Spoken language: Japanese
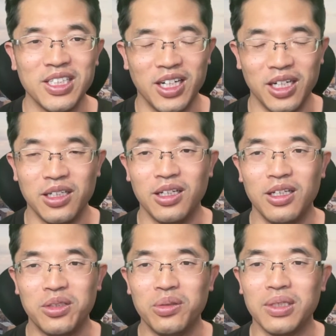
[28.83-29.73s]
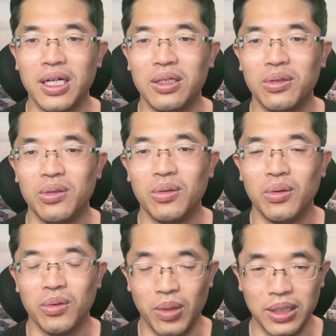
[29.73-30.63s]
はい、えー、今日ね、あ
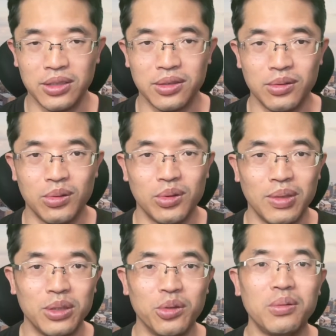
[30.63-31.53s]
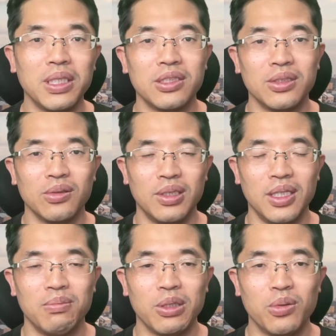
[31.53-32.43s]
の、お話しすることは土曜日ですの
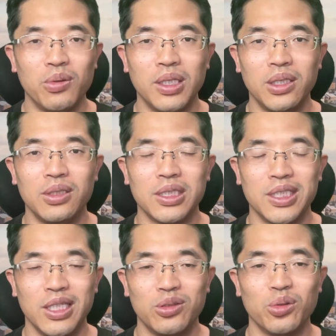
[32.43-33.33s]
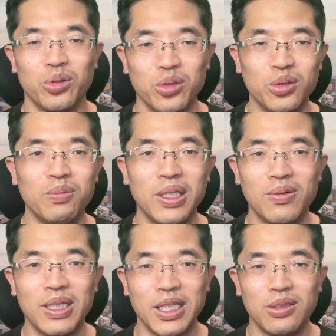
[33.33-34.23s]
で、まあ、恒例のですね、ちょっと緩め
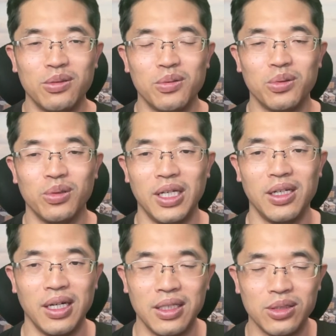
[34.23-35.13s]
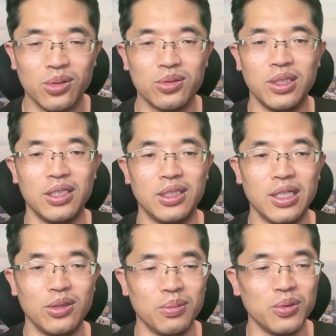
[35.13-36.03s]
の話題ということで話をしていき
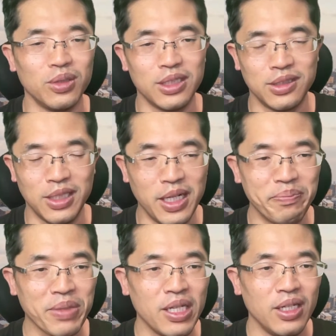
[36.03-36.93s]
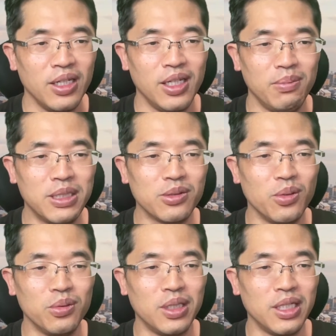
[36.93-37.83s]
たいと思うんですが、えー、まず
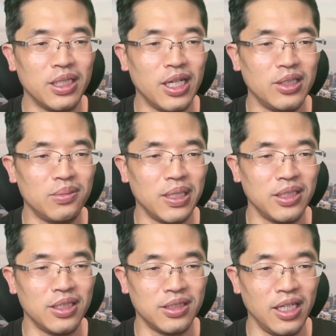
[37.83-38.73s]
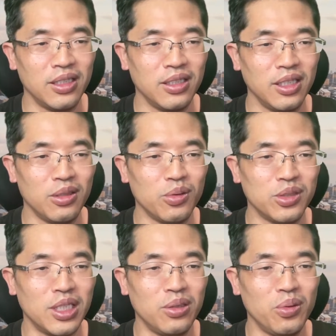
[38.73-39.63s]
本題に入る前にですね、えー、こ
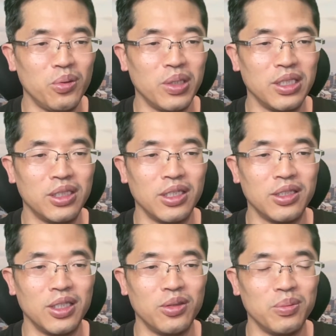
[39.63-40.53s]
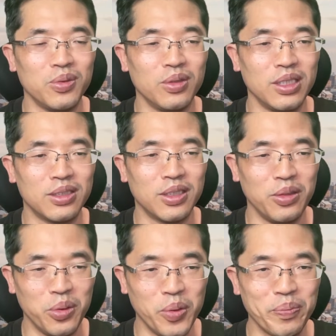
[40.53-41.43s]
ちらの方をご覧いただきたいと思うんです
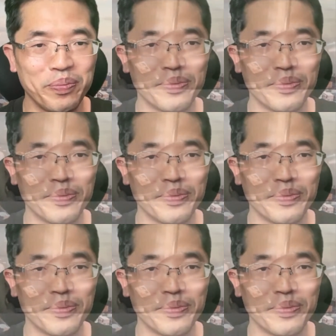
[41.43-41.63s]
けど、